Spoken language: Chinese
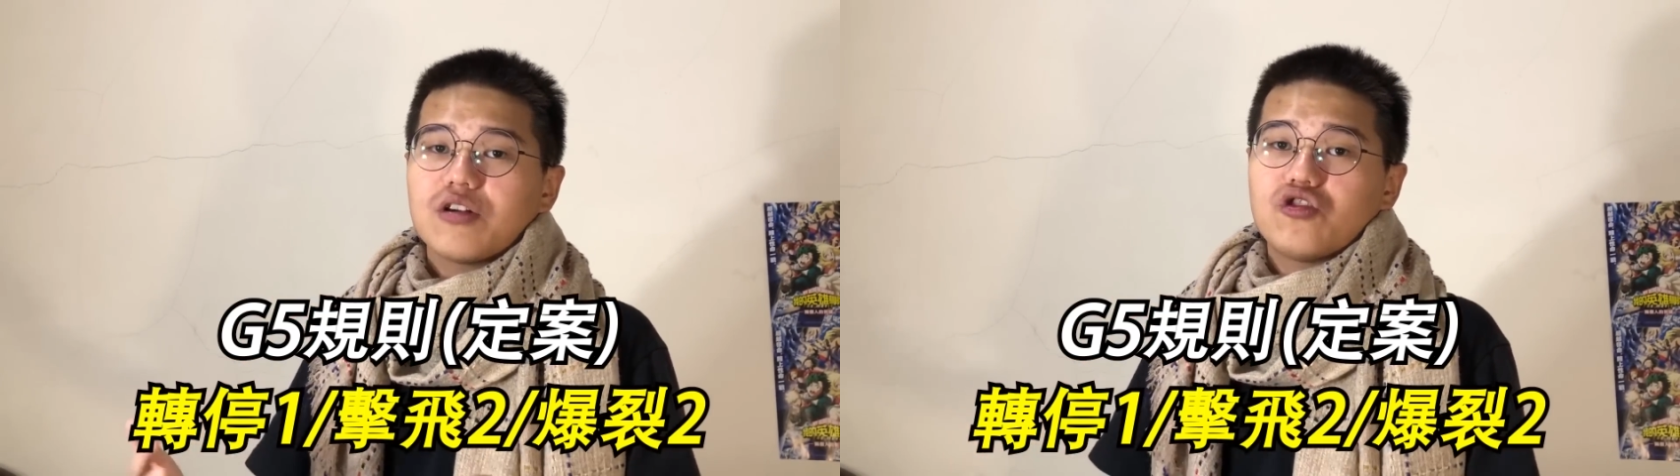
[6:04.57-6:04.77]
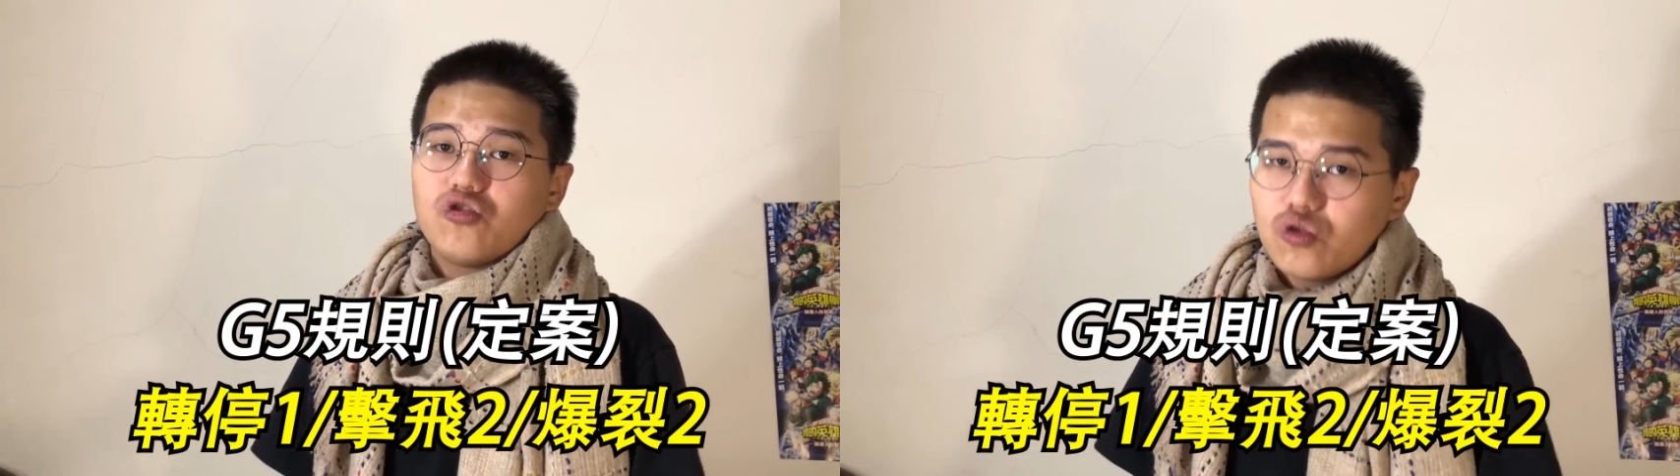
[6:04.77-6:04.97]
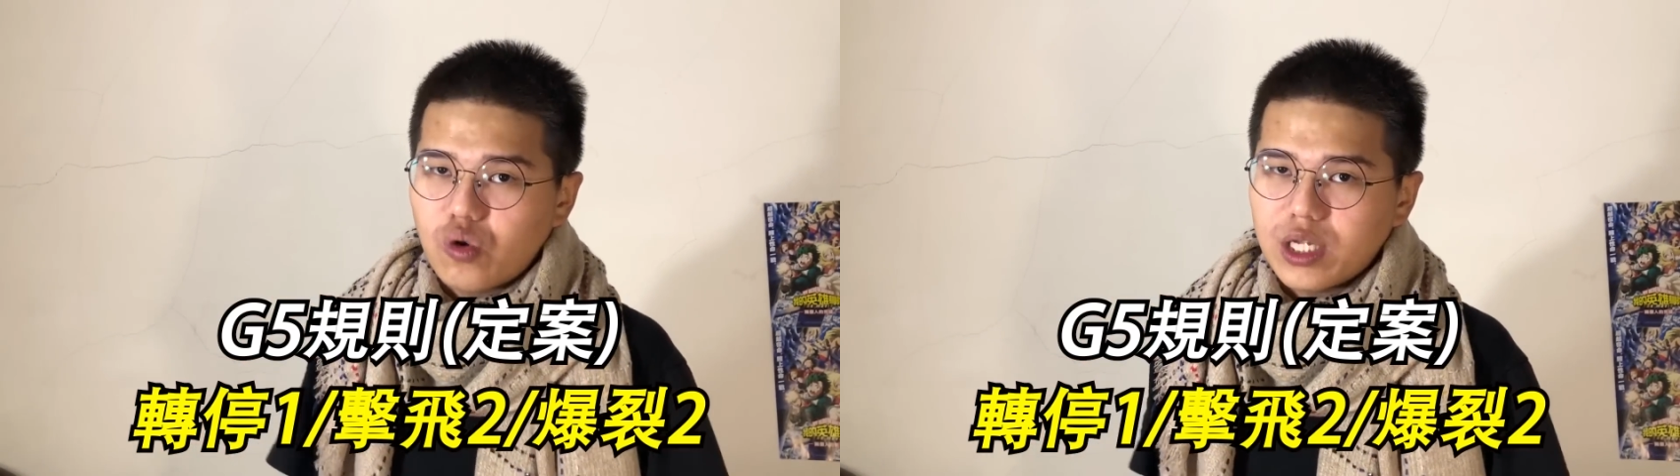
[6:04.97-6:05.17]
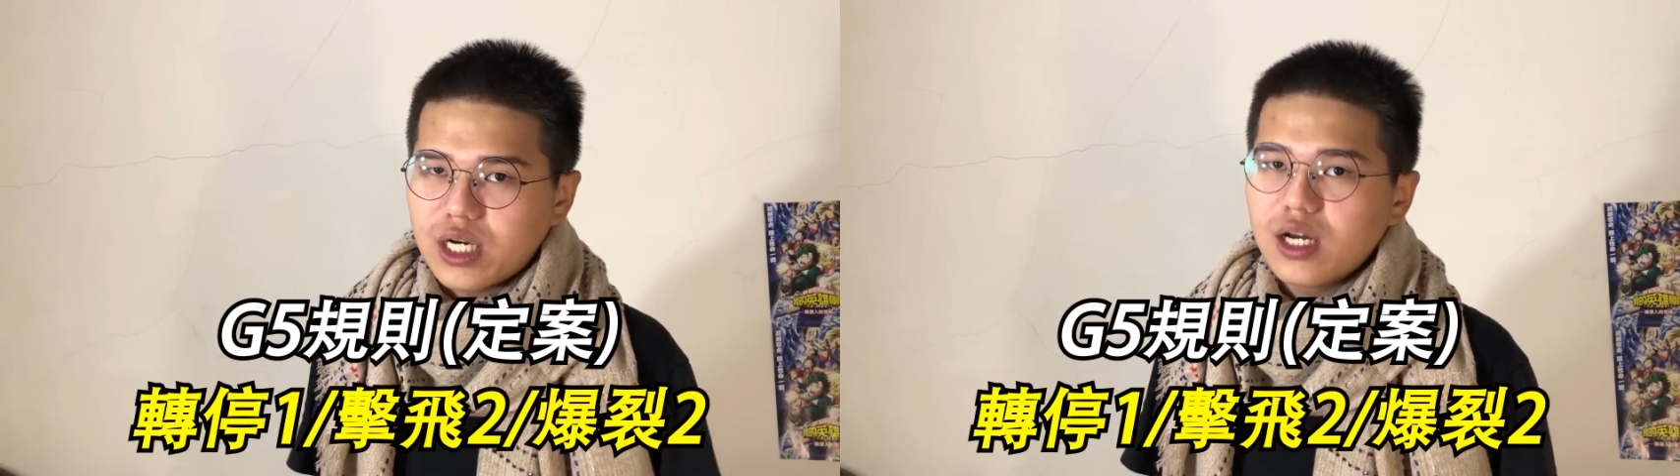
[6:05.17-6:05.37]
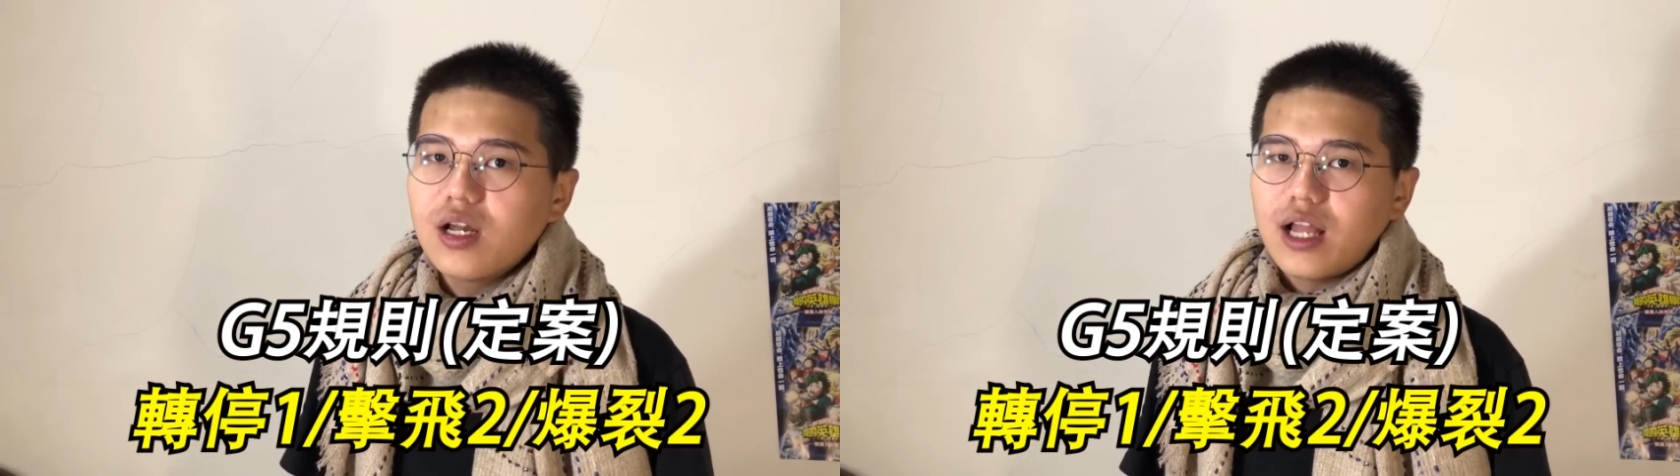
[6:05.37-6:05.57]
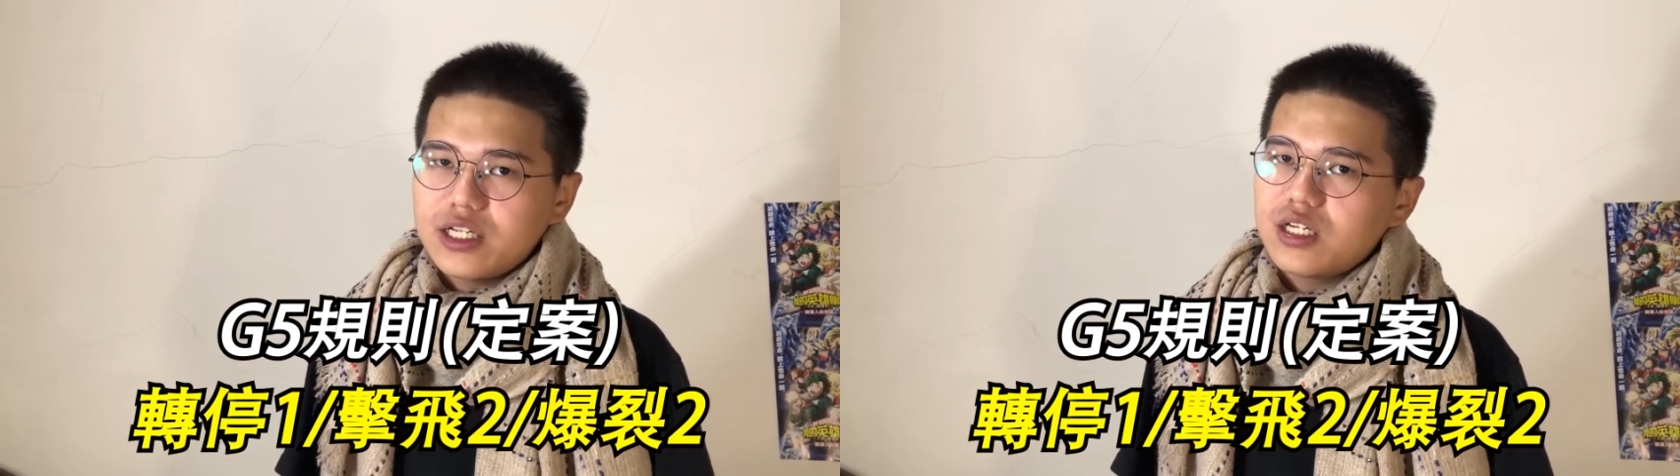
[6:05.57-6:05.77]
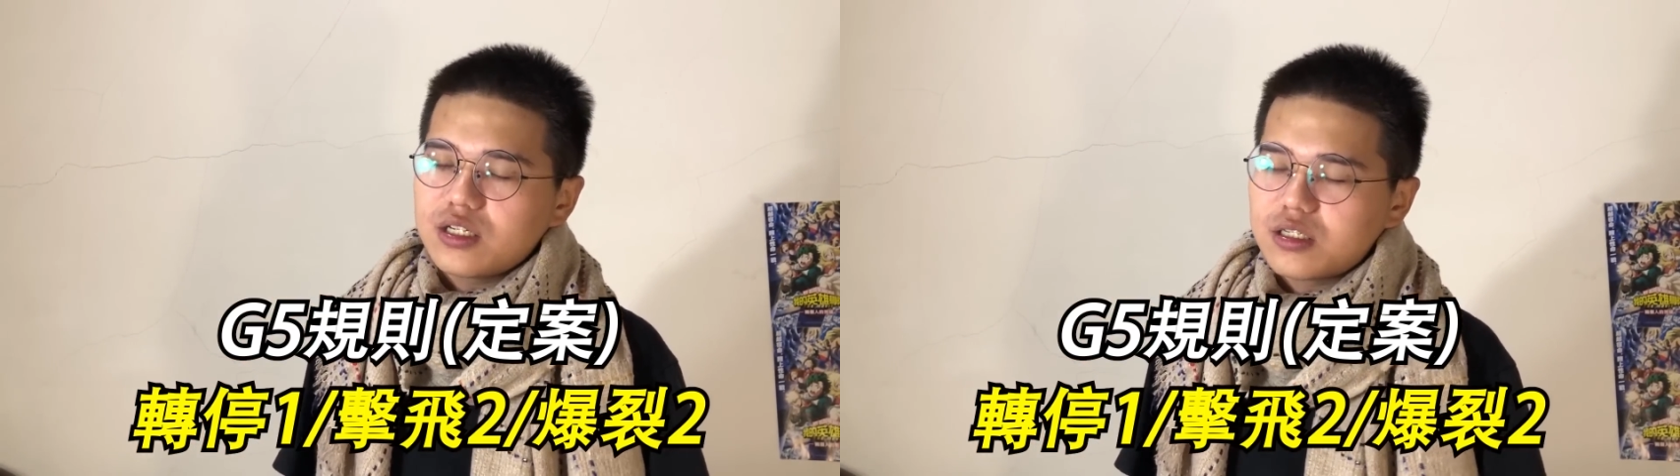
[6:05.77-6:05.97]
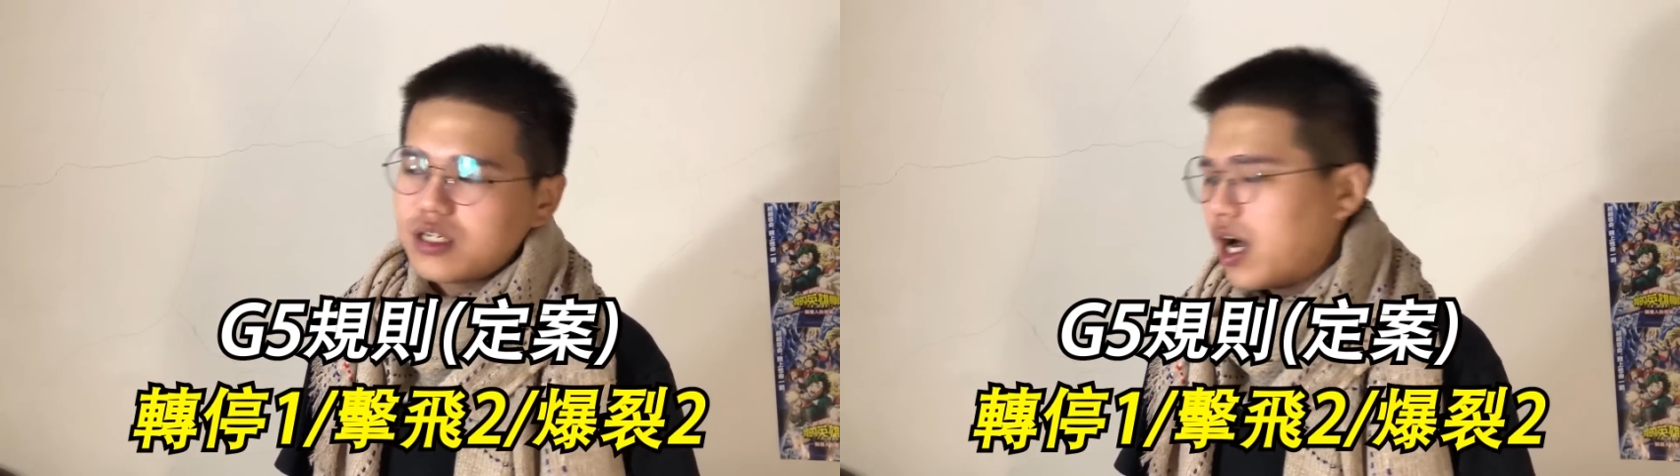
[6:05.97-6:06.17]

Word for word: 用一个巨武规则来进行一个实